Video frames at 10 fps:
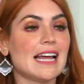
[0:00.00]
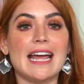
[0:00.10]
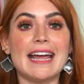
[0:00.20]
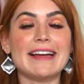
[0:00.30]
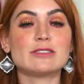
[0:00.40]

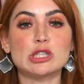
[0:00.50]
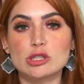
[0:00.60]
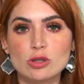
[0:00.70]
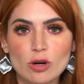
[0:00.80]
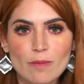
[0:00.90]
Eso es
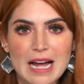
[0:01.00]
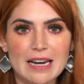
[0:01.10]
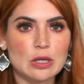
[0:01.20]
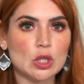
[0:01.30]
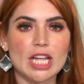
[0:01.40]

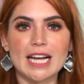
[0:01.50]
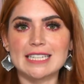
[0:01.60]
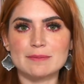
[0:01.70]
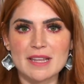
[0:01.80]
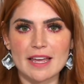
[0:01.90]
normal, no tengas
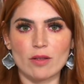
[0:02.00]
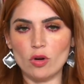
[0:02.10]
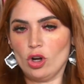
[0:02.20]
miedo.